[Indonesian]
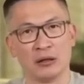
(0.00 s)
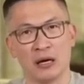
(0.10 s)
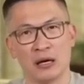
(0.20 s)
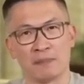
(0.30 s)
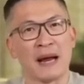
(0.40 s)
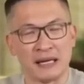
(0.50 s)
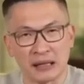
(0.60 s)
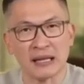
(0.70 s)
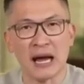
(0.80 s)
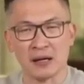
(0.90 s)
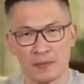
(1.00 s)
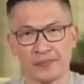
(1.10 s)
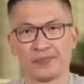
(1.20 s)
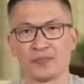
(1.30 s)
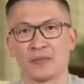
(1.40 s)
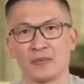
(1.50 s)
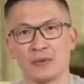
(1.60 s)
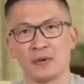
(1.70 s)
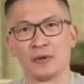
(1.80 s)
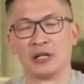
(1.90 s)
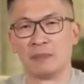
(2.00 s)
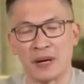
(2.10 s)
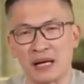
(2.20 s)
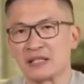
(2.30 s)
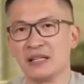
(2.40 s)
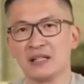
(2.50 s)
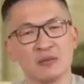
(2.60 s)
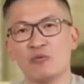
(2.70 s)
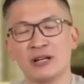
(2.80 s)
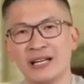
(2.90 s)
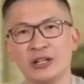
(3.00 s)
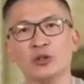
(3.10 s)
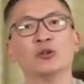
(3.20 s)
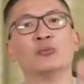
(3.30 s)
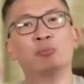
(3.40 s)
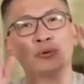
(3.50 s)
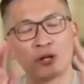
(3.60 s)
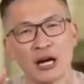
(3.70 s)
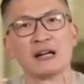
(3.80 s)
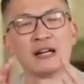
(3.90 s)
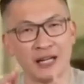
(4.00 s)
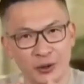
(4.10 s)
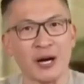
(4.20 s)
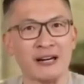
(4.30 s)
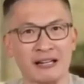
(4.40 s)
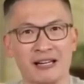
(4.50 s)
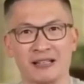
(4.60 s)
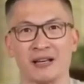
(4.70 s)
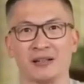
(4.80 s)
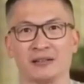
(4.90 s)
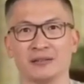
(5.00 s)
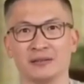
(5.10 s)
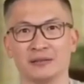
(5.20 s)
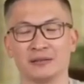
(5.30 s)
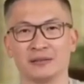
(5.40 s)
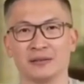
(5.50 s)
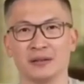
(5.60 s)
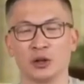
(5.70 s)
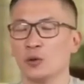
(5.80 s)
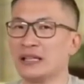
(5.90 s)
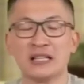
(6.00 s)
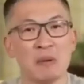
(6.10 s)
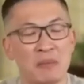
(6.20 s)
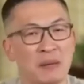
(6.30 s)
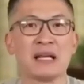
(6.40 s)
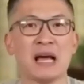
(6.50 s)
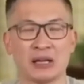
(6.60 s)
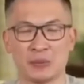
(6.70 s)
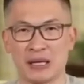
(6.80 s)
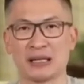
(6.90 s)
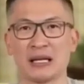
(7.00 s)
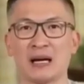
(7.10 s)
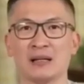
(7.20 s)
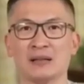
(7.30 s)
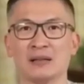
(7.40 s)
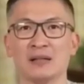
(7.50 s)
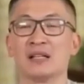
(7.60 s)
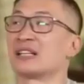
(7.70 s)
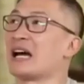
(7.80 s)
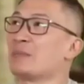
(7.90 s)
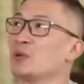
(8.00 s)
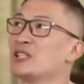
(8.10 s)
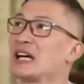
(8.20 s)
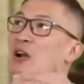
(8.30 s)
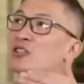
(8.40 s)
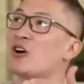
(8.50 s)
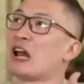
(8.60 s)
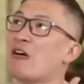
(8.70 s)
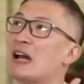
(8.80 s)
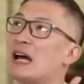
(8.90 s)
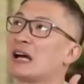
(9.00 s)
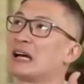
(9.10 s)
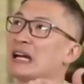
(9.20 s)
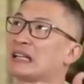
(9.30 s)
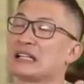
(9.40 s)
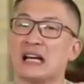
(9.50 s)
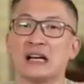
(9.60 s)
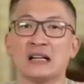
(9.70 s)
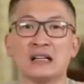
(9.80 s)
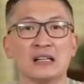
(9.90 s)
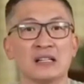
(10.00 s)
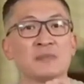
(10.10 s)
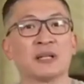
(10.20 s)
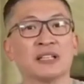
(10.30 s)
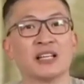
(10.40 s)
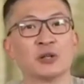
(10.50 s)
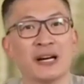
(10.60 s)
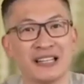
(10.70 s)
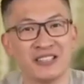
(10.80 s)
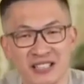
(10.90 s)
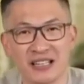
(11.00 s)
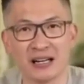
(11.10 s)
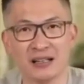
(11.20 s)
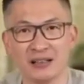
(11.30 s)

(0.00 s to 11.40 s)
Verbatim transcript: uh, panic attack depresi, semuanya itu bukan dari Tuhan datangnya. Tuhan tidak memberi penyakit kepada kita. Sekalipun jikalau seolah-olah kelihatannya sepertinya Tuhan izinkan.